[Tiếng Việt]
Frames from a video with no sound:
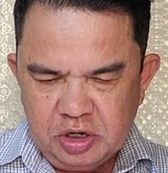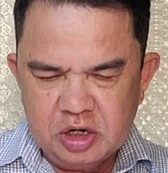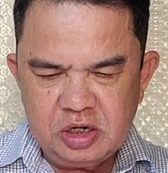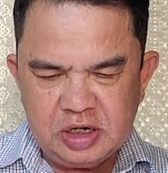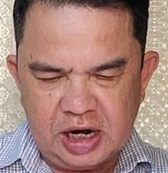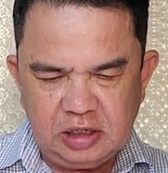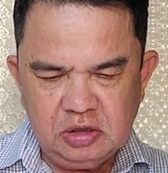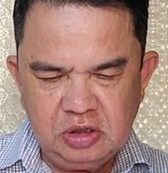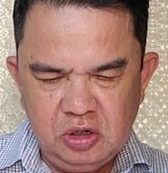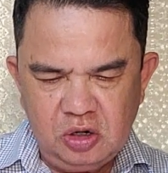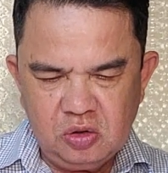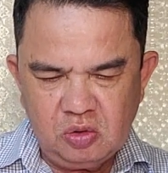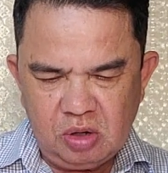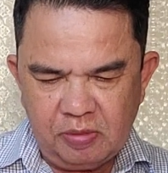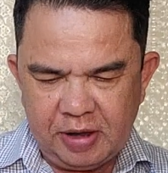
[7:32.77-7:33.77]
quyết định trả tự
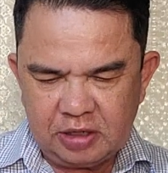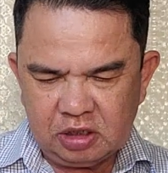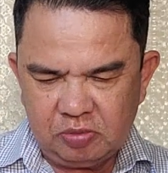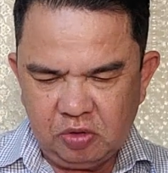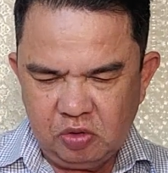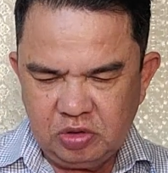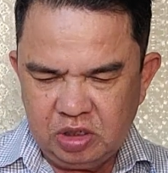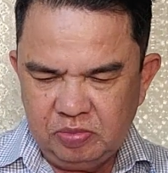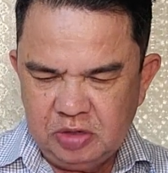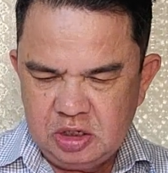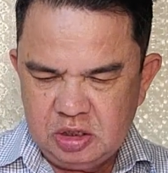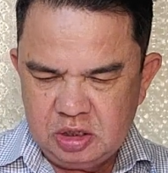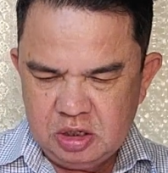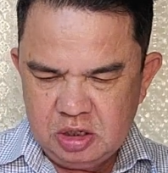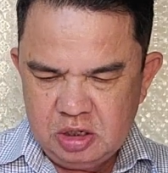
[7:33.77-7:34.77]
do của công an thành phố Hồ Chí
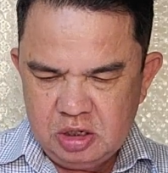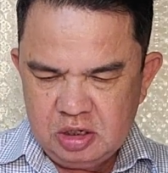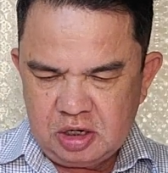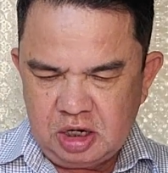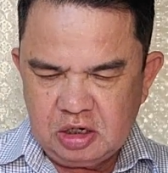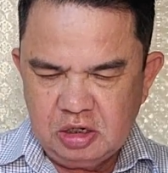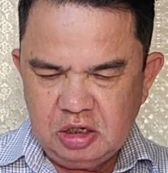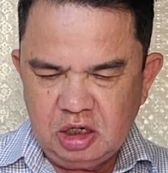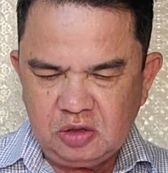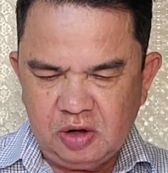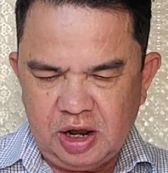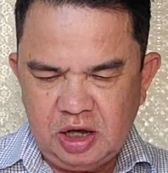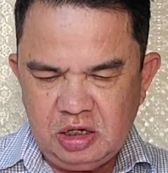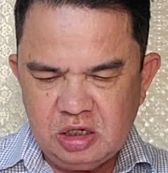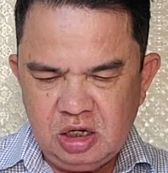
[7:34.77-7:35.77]
Minh. Căn cứ để
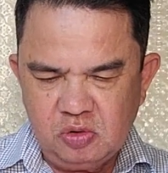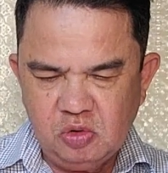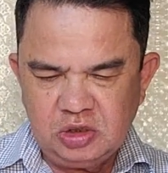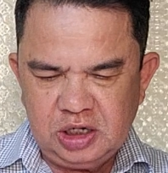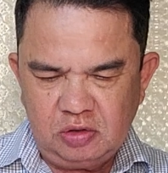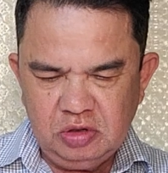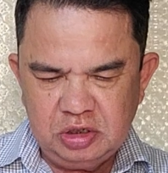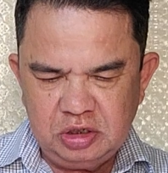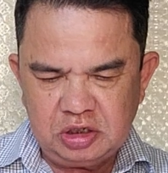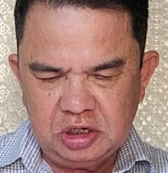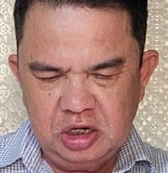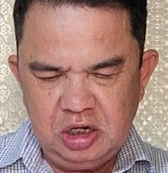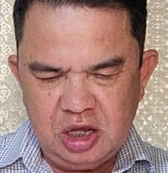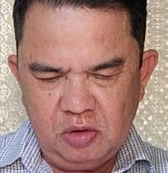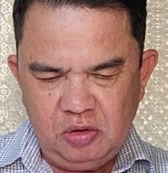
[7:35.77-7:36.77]
tòa án nhân dân quận 6 đình
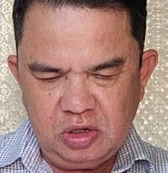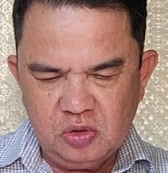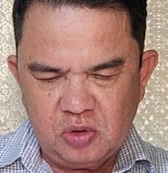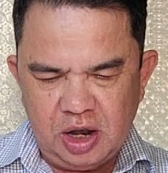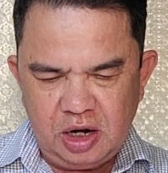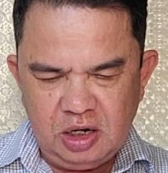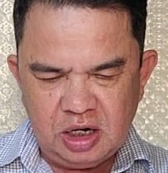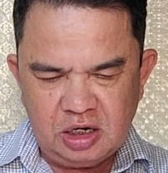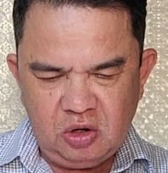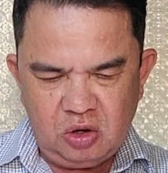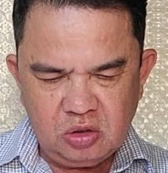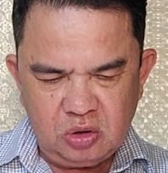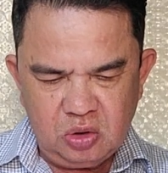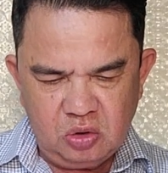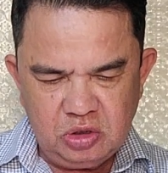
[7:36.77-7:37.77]
chỉ giải quyết vụ án là
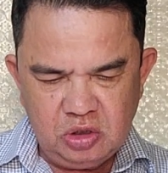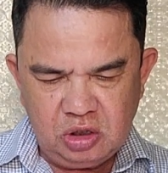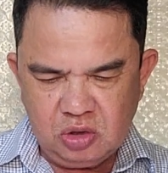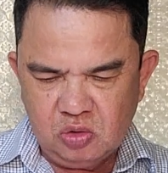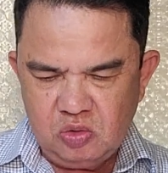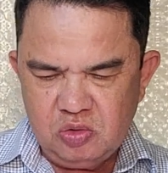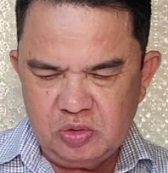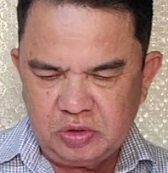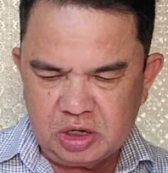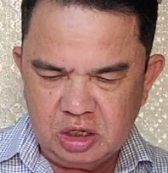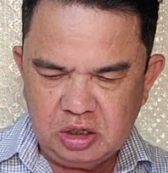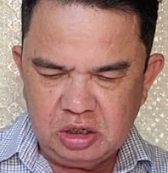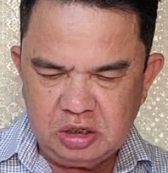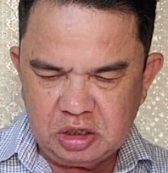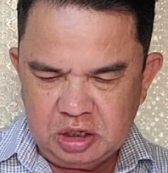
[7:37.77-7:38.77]
do tôi chưa có đủ điều
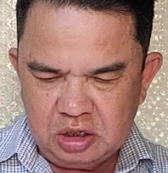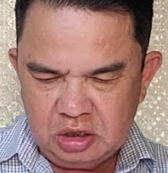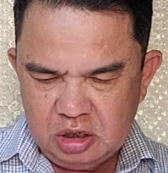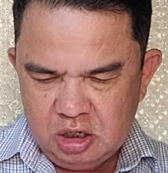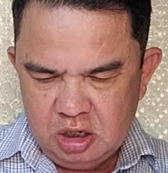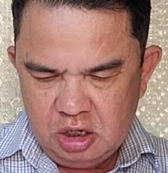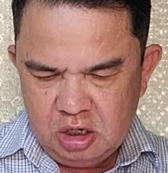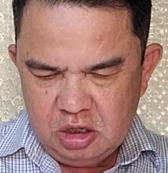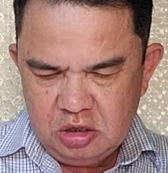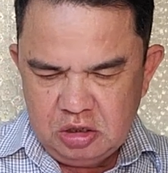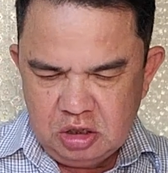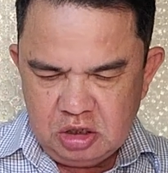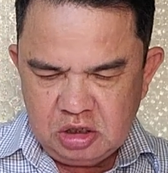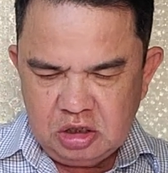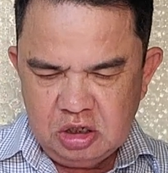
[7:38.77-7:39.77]
kiện khởi kiện,
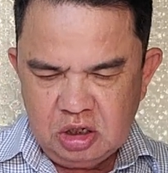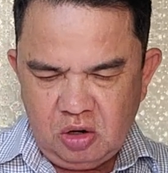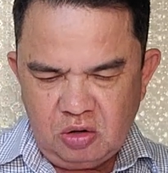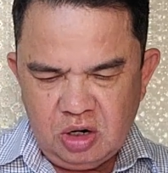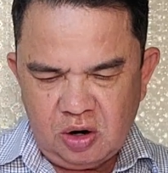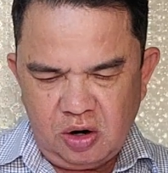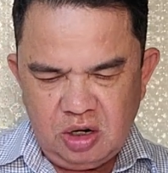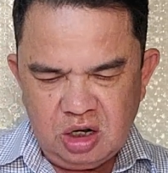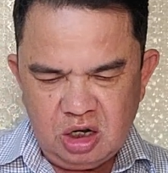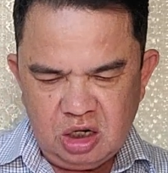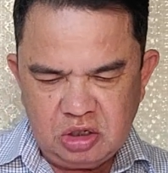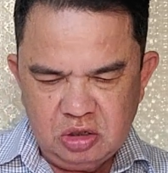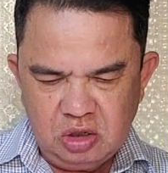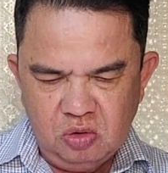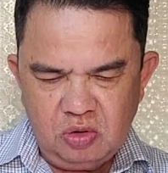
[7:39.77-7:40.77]
nhưng chưa nói rõ
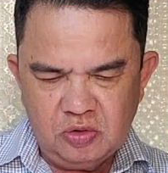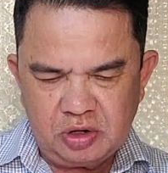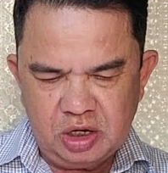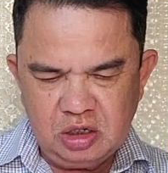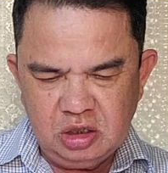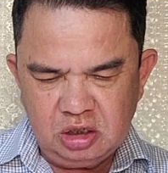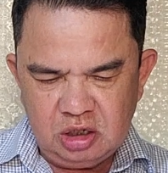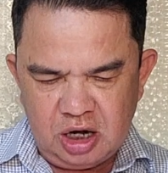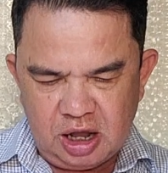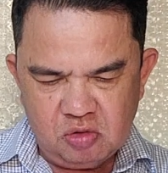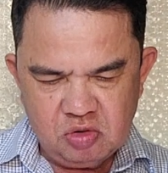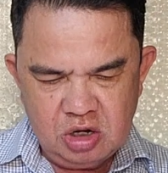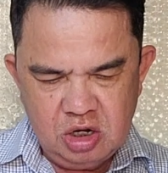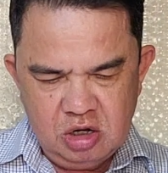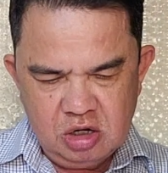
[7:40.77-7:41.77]
là chưa đủ điều kiện như thế
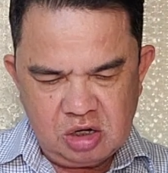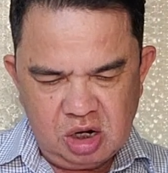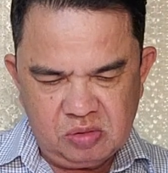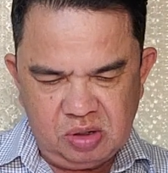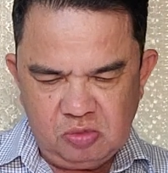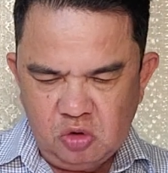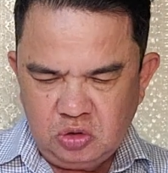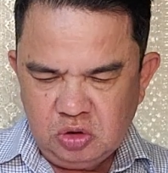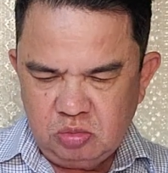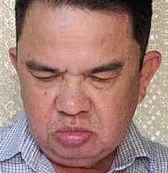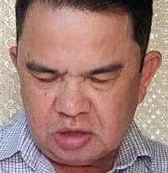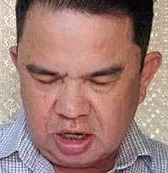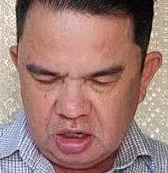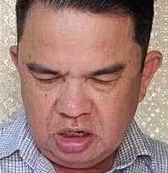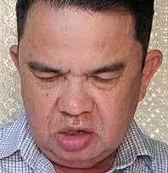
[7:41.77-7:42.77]
nào, cần phải bổ
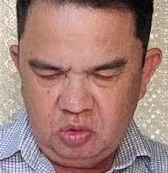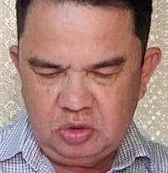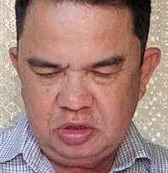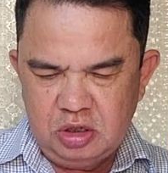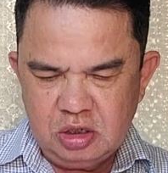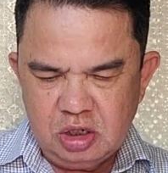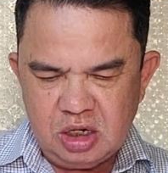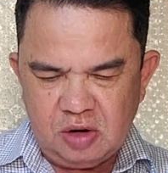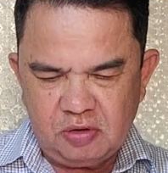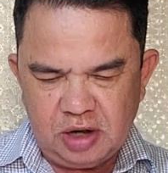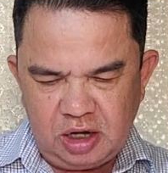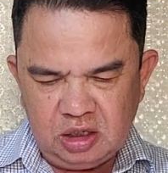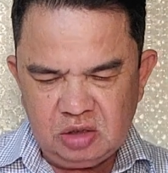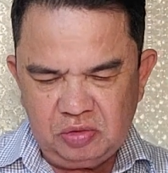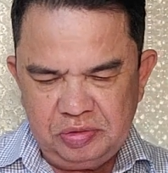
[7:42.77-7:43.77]
sung tài liệu chứng cứ
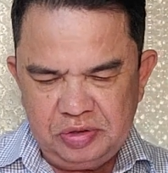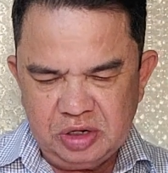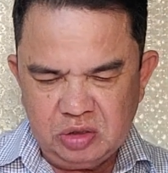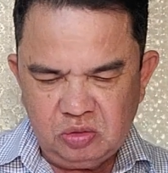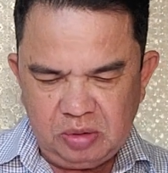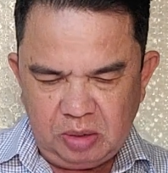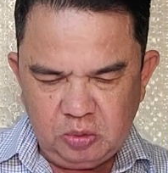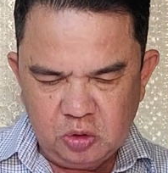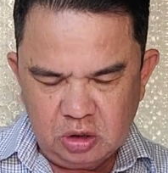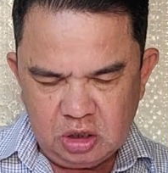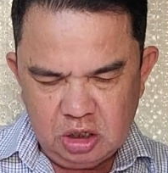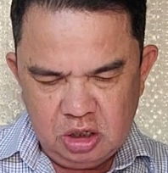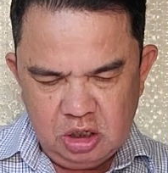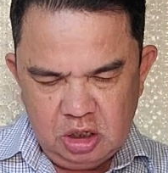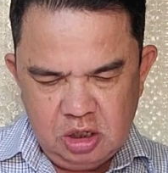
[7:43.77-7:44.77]
nào khác theo quy định của pháp
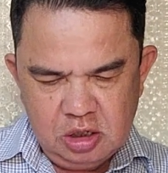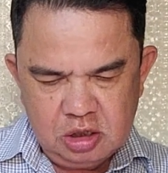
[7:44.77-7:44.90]
luật.